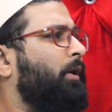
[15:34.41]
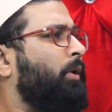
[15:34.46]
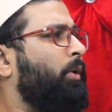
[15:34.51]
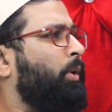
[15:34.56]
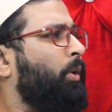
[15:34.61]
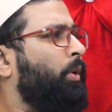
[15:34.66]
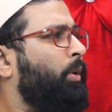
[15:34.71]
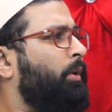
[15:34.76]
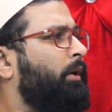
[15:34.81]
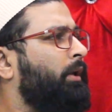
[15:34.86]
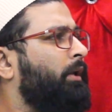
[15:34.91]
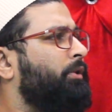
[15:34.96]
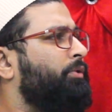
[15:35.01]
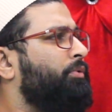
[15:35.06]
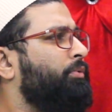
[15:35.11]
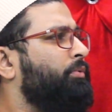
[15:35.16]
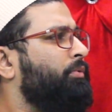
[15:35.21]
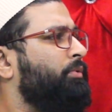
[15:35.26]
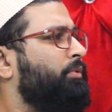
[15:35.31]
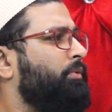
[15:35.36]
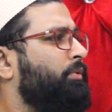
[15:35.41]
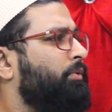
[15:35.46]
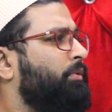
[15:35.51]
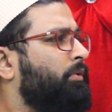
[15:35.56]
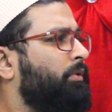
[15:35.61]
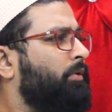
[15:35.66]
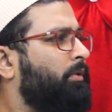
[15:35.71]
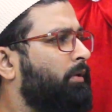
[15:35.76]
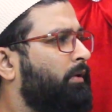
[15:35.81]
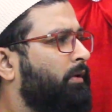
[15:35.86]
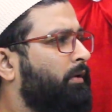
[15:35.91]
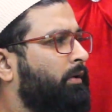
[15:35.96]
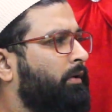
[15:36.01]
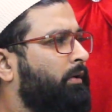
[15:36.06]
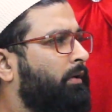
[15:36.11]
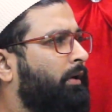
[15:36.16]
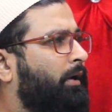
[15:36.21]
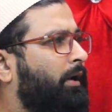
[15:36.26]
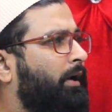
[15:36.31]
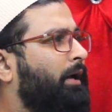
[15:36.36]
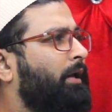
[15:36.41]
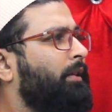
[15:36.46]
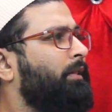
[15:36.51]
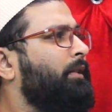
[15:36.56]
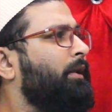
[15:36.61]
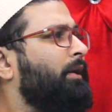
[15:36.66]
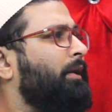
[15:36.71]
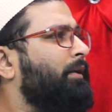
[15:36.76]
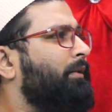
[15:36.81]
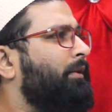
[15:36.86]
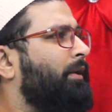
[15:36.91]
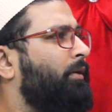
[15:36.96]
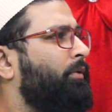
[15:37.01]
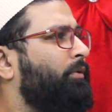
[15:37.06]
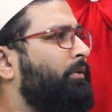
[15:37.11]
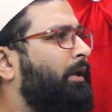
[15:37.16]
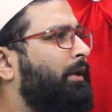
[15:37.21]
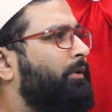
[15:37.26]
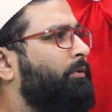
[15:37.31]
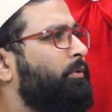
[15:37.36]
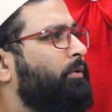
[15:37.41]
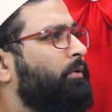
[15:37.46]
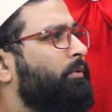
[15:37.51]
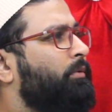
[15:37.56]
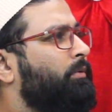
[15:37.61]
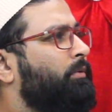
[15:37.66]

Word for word: कौन है तू अंदर किसे घुसा तू